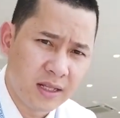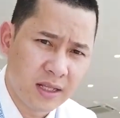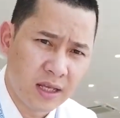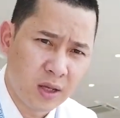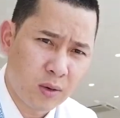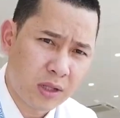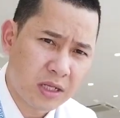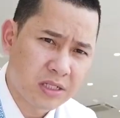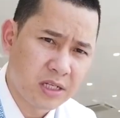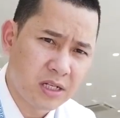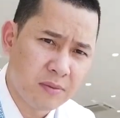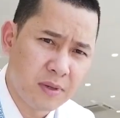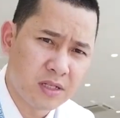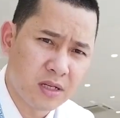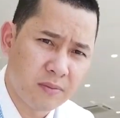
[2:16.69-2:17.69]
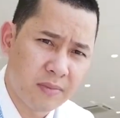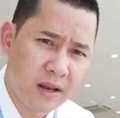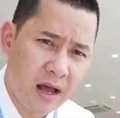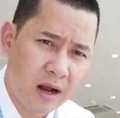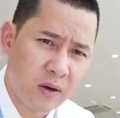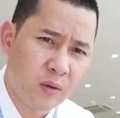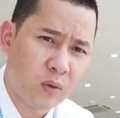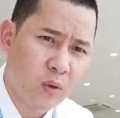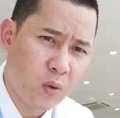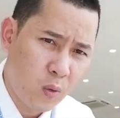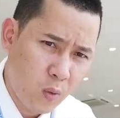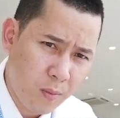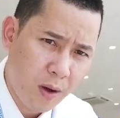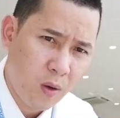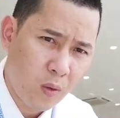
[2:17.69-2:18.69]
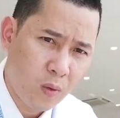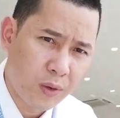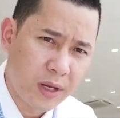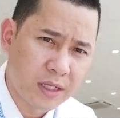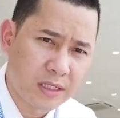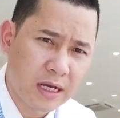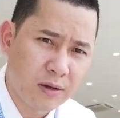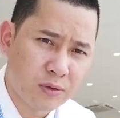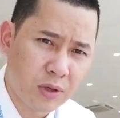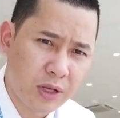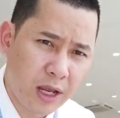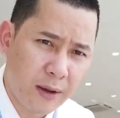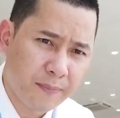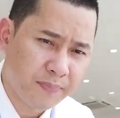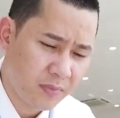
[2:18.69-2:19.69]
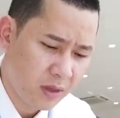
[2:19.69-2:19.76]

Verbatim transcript: thì qua tháng 9 thì bên Sơn đang có đủ màu để giao cho anh em